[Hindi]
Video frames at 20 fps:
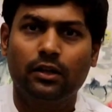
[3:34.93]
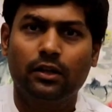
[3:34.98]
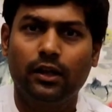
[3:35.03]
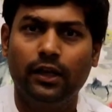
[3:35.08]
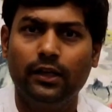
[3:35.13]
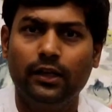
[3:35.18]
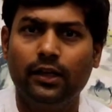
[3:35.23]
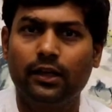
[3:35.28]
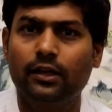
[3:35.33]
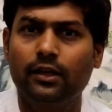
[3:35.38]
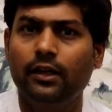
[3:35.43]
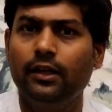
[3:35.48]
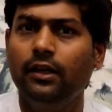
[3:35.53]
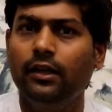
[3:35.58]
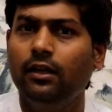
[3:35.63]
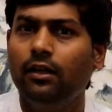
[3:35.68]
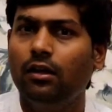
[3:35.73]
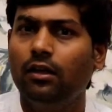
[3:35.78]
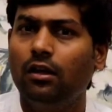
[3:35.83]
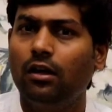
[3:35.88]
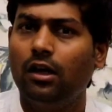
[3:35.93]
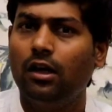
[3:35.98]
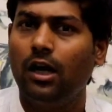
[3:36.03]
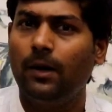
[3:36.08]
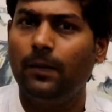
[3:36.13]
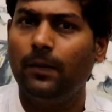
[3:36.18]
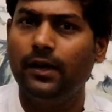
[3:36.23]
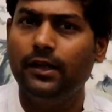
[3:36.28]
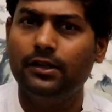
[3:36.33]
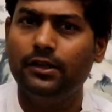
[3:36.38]
कहीं ना कहीं
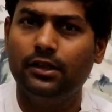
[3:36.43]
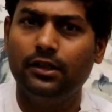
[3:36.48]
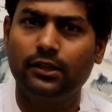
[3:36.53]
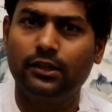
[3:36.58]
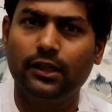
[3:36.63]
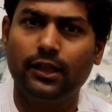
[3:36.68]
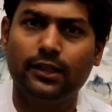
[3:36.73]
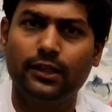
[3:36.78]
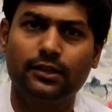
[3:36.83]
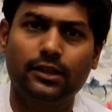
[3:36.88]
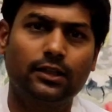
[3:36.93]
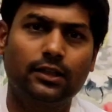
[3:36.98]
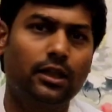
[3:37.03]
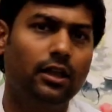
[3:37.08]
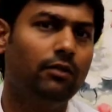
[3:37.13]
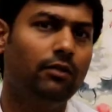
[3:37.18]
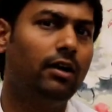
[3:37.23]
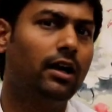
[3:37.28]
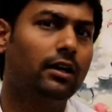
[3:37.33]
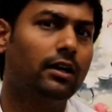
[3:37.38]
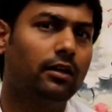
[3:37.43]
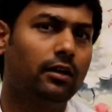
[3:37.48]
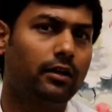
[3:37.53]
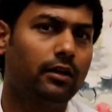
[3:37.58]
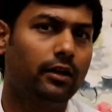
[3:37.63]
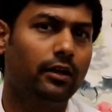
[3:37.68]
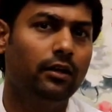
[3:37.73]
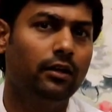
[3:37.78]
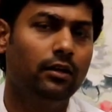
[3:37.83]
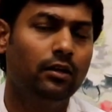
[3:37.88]
हमारी जिंदगी के साथ खिलवाड़ कर
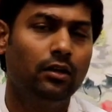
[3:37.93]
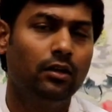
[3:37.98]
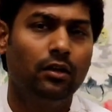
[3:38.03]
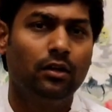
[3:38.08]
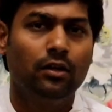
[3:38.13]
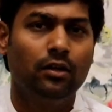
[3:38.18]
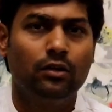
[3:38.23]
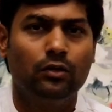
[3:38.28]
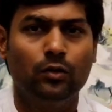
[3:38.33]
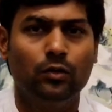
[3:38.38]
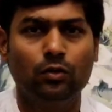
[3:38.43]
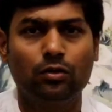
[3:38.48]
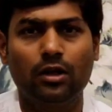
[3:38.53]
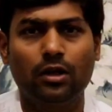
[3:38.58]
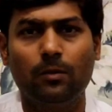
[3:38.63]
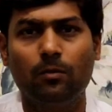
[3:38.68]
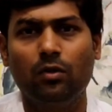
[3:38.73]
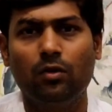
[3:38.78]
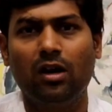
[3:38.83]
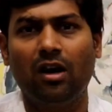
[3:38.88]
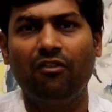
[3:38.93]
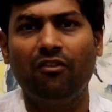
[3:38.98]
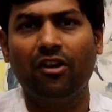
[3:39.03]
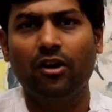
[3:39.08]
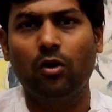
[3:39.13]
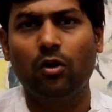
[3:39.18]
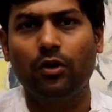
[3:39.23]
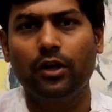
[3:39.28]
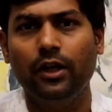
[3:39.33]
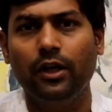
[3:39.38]
रहे हैं दूसरा
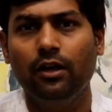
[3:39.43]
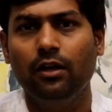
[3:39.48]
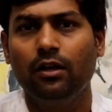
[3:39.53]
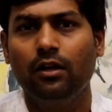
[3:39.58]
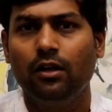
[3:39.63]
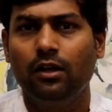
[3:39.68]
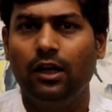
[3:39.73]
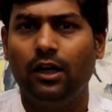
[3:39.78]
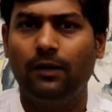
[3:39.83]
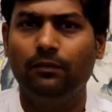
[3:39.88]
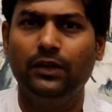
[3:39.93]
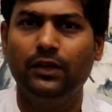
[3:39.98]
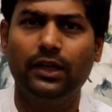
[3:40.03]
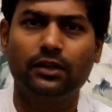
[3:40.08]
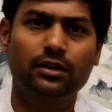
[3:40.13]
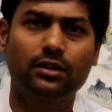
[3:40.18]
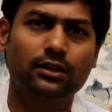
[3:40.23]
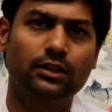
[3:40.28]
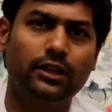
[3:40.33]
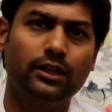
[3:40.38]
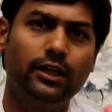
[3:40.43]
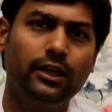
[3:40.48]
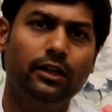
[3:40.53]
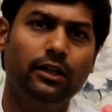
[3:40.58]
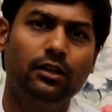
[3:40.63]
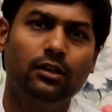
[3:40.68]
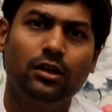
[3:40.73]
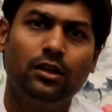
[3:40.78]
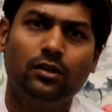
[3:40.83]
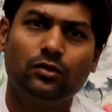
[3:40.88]
मुनाफाखोरी हम देख सकते हैं
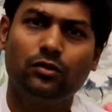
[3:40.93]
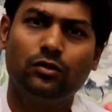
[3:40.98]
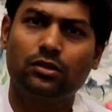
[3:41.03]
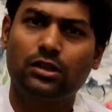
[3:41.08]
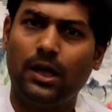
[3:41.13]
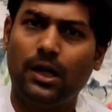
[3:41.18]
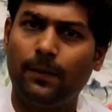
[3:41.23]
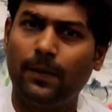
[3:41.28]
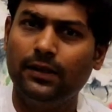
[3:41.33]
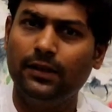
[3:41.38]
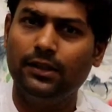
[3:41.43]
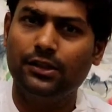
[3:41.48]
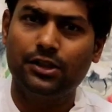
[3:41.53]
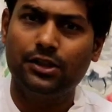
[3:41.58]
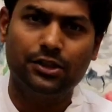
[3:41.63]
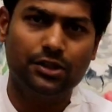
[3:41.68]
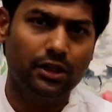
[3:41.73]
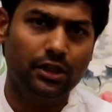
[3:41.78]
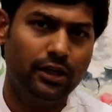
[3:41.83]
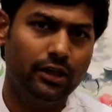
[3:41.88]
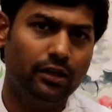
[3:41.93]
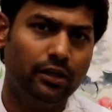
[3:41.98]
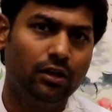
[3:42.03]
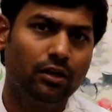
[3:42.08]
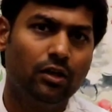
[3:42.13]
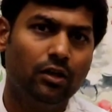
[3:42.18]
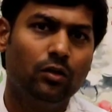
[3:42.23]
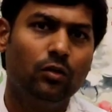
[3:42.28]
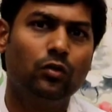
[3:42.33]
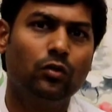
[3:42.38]
जो सामान्य चीज़ें हैं
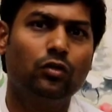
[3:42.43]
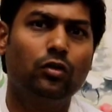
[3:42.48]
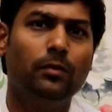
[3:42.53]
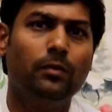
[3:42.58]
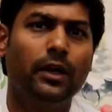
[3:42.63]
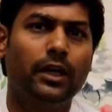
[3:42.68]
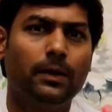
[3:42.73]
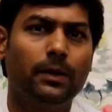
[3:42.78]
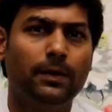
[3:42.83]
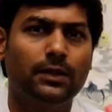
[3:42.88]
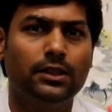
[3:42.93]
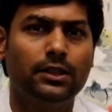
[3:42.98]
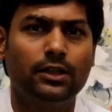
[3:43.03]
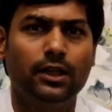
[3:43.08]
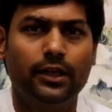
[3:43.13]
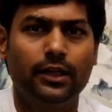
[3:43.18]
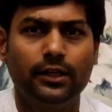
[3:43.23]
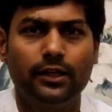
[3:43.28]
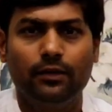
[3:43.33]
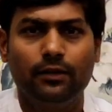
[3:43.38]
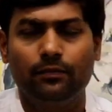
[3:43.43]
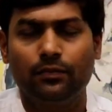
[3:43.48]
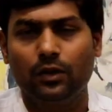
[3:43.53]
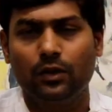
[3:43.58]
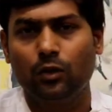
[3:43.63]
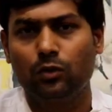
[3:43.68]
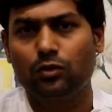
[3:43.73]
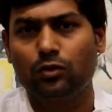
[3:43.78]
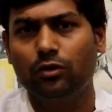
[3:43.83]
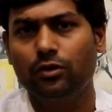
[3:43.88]
उनको महंगी बेची जा रही
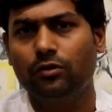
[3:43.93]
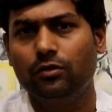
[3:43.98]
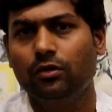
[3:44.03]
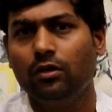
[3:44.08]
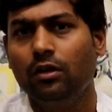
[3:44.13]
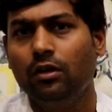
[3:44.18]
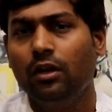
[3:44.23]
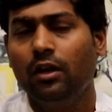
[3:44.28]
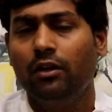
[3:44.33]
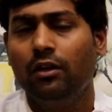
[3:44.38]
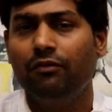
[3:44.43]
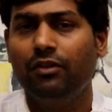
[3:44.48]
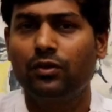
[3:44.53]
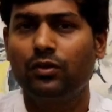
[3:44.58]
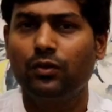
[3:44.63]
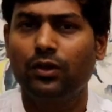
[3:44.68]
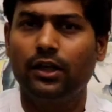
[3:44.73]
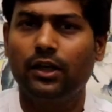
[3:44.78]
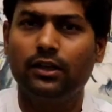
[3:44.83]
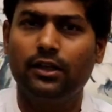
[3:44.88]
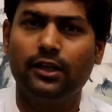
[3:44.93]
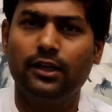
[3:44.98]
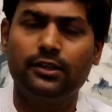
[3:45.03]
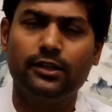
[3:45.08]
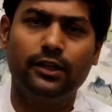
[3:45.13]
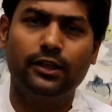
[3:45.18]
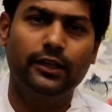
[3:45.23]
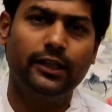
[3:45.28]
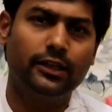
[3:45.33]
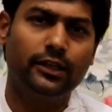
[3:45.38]
है दोस्तों विश्व के अंदर
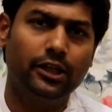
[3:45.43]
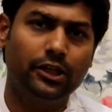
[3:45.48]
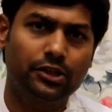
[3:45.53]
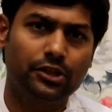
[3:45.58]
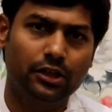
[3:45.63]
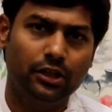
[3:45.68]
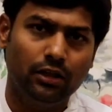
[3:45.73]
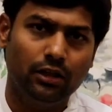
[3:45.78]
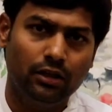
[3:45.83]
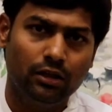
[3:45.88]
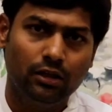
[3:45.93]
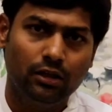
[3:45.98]
ऐसे अनेक देश हैं